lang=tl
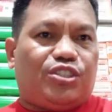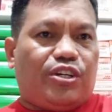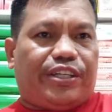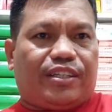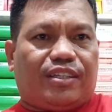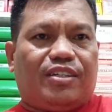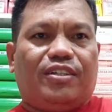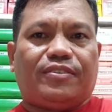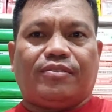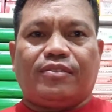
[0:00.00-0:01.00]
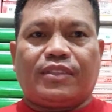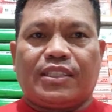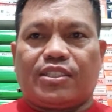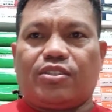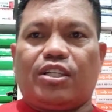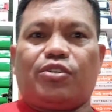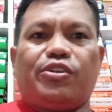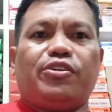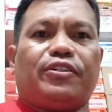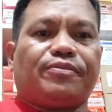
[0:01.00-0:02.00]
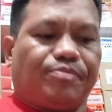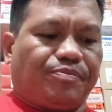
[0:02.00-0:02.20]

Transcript: joint, no? So, ito yun.